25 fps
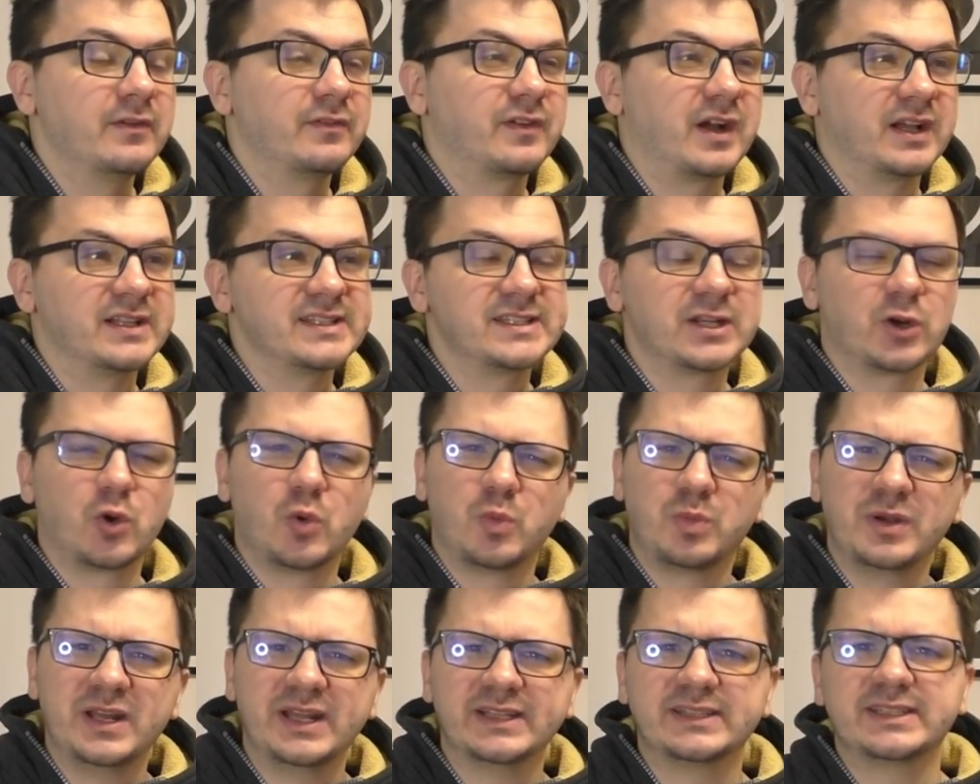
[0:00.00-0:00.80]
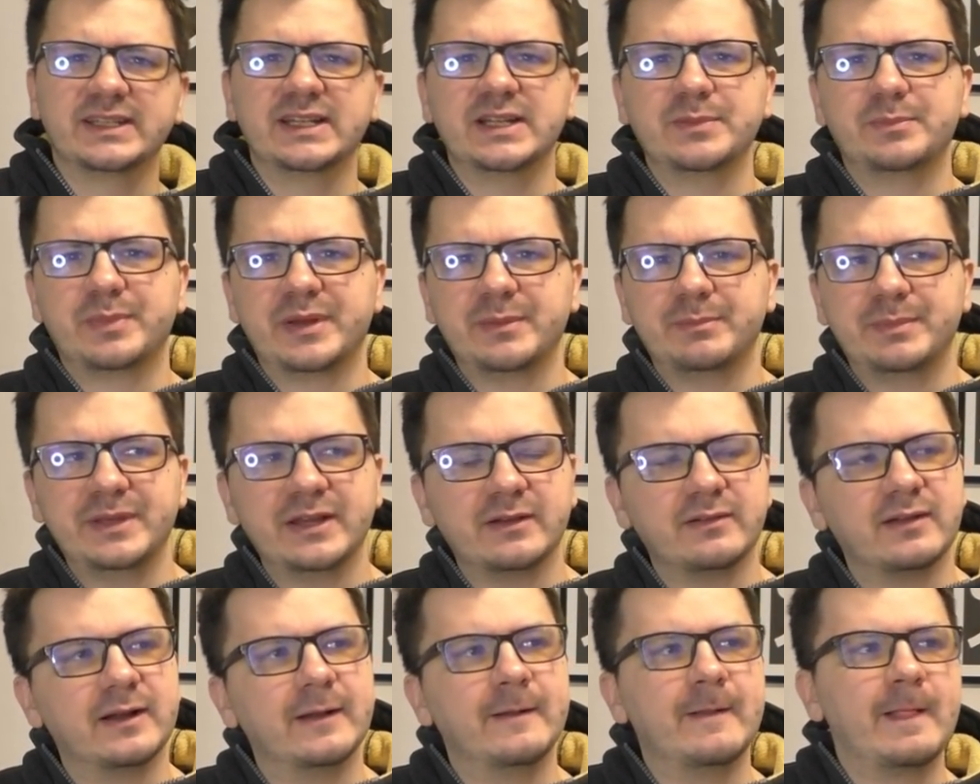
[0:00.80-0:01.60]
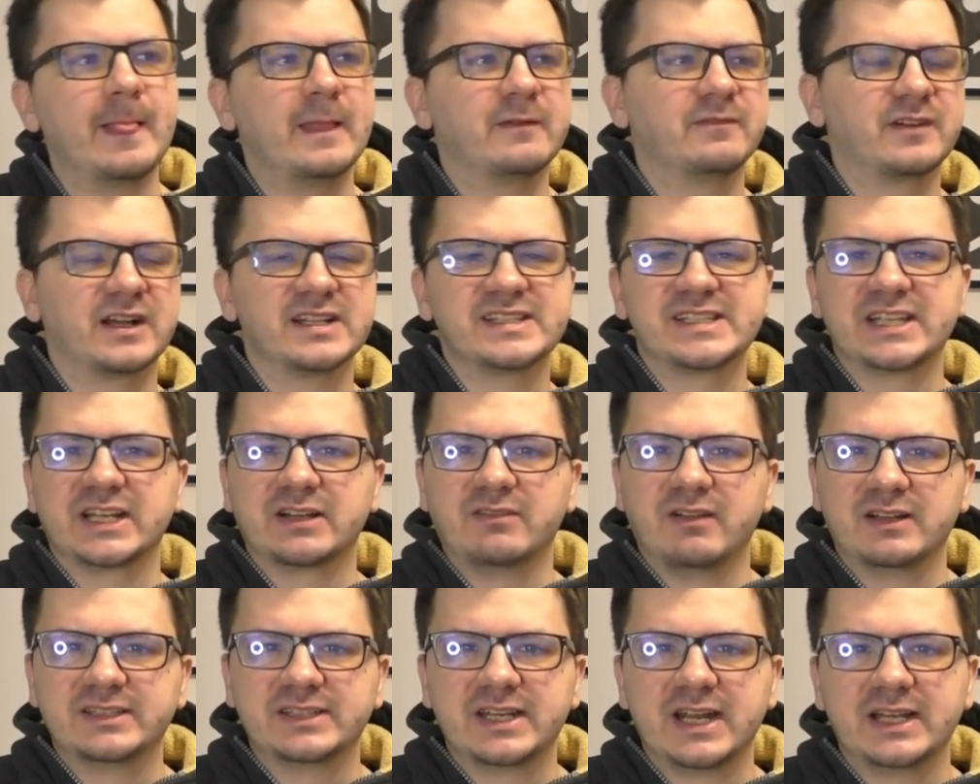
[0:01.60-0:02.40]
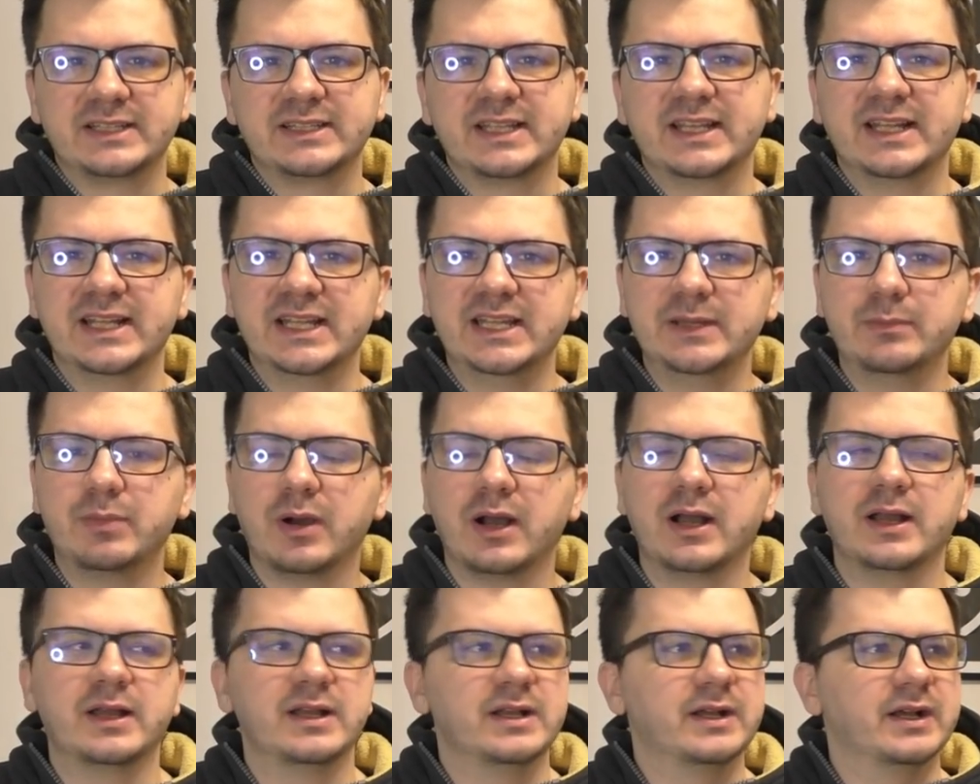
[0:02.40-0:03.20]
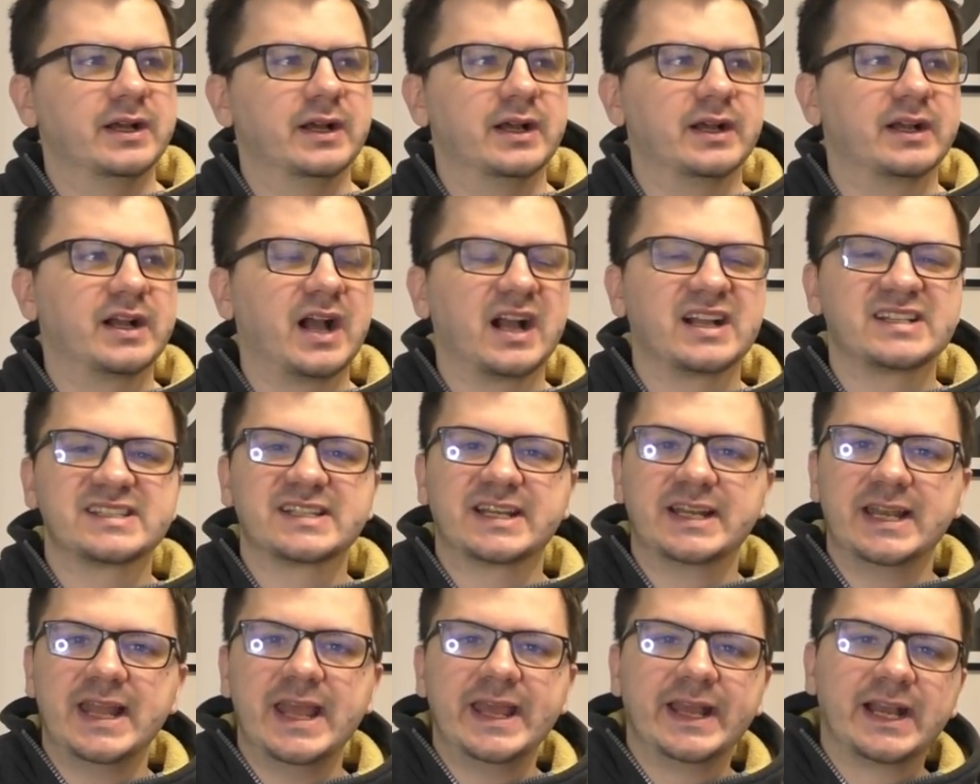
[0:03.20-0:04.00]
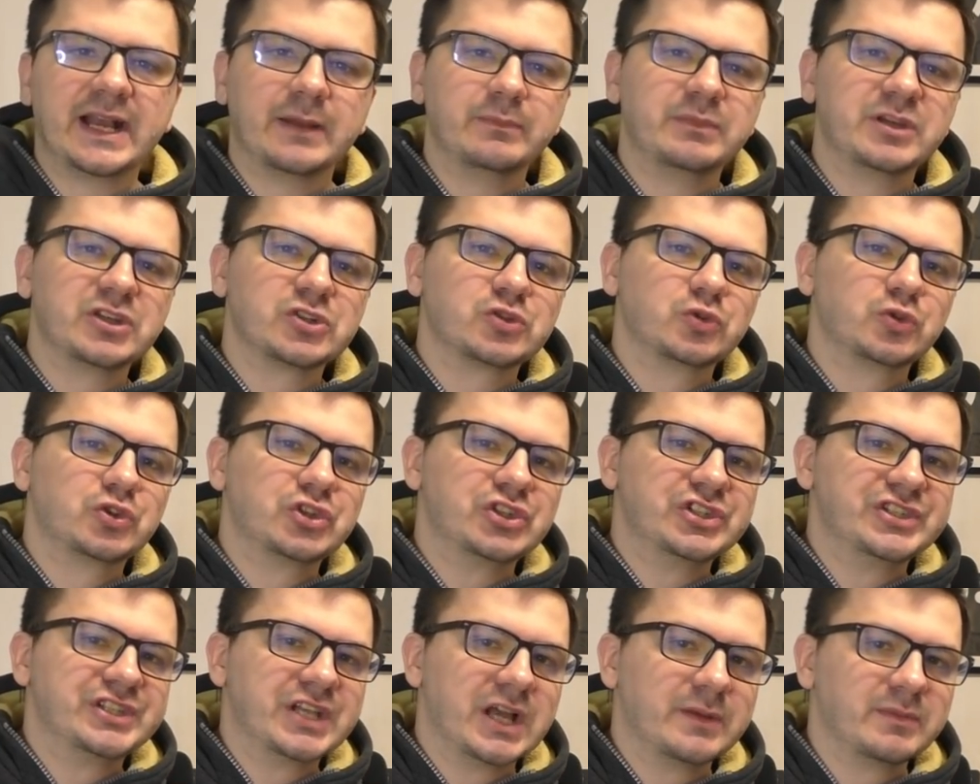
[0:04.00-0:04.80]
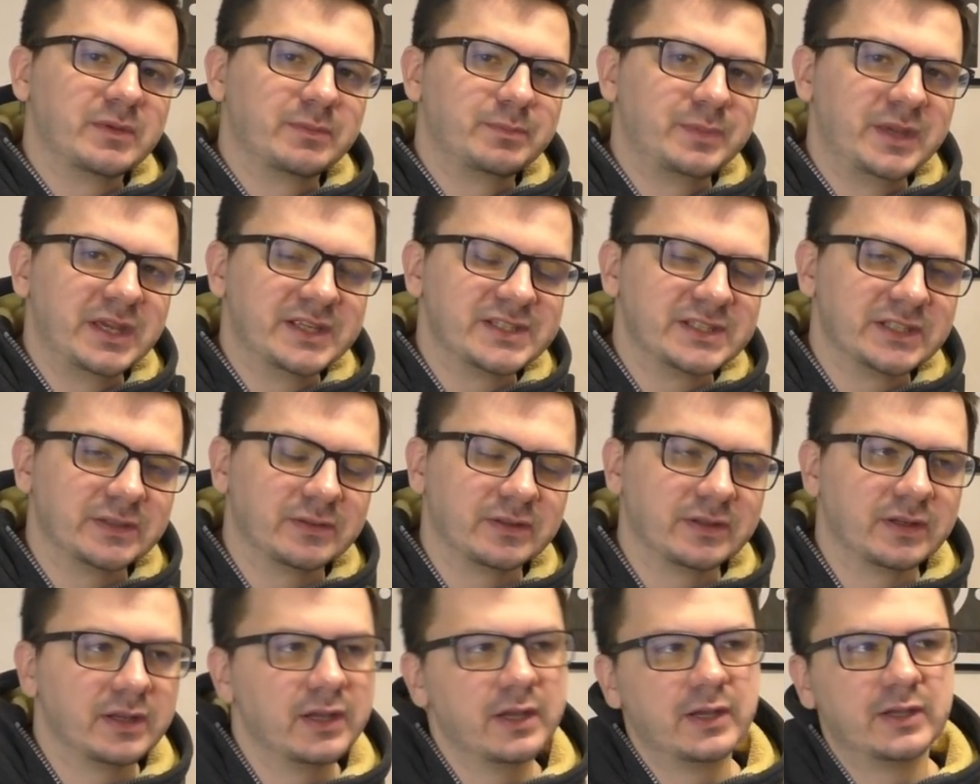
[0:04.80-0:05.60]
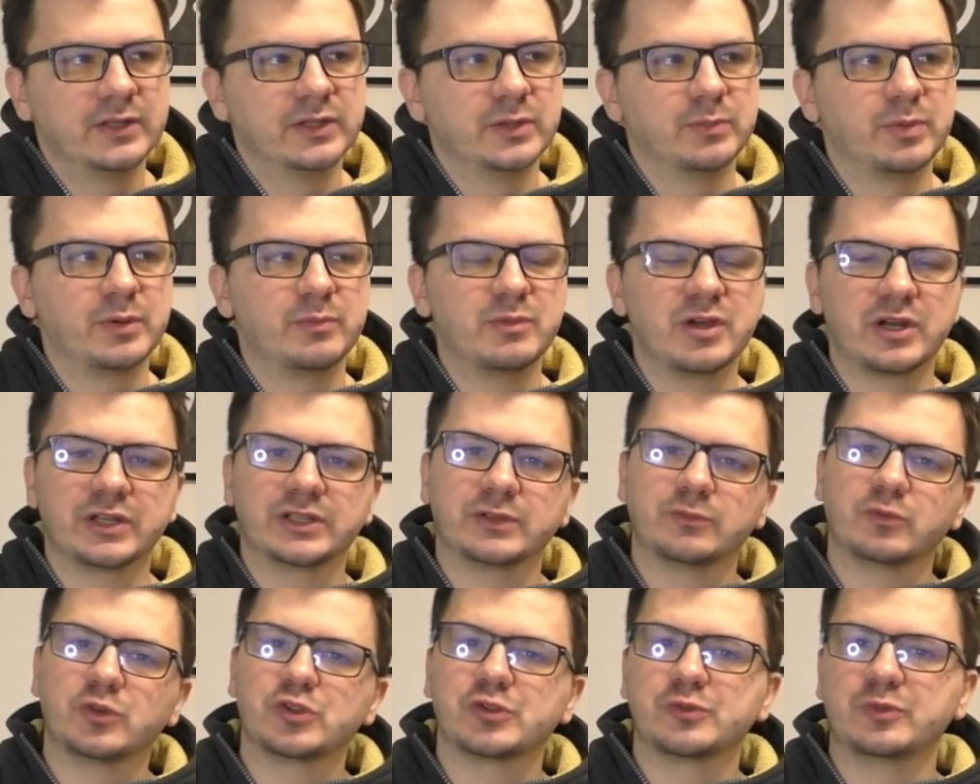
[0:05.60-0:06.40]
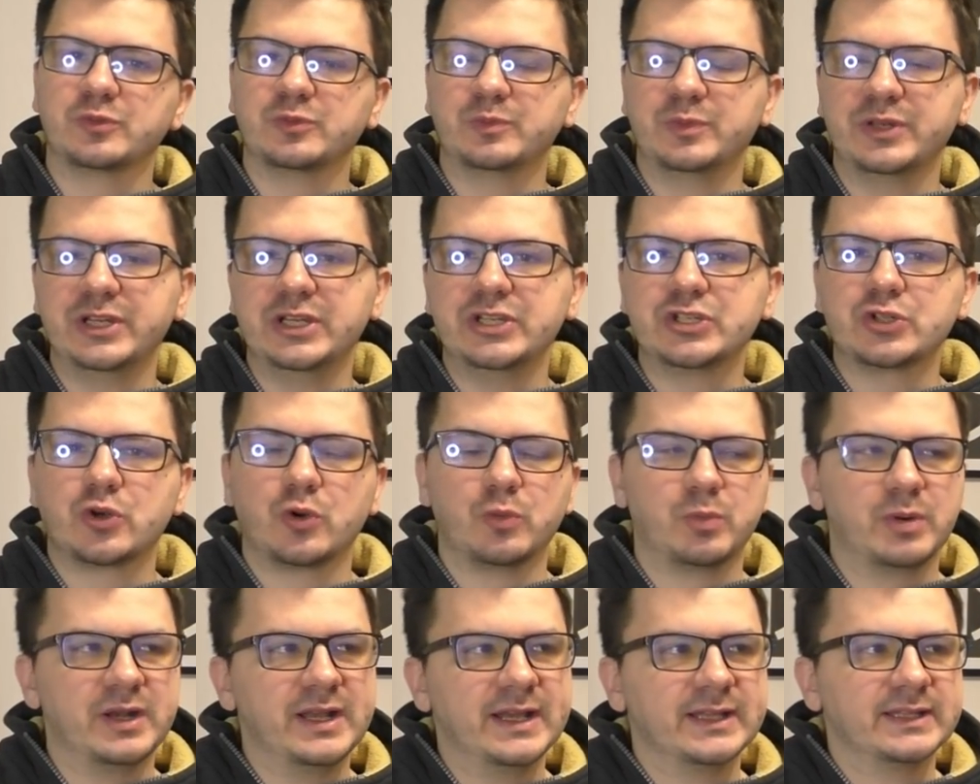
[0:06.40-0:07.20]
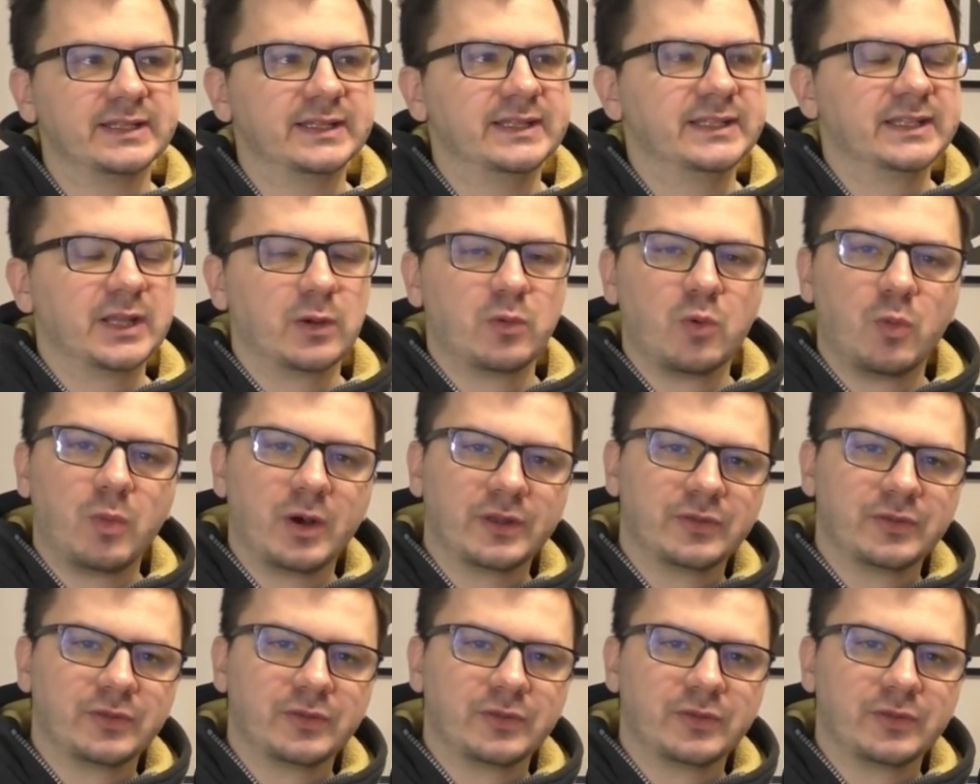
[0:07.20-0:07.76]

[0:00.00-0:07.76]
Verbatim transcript: в конце куплета или припева, в конце квадрата, либо э, как склейка между частями песни. Например, это может быть бридж, куплет и тому